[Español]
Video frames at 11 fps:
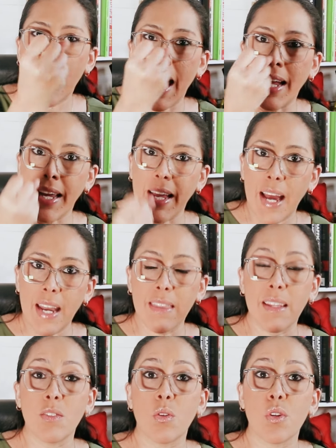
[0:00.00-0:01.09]
agregar
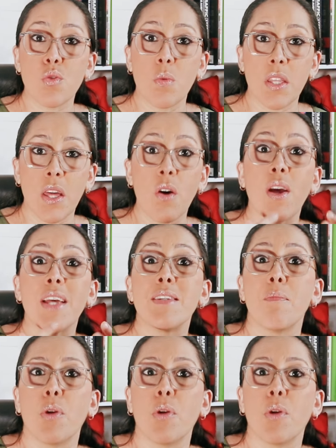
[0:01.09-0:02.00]
dentro de su video ese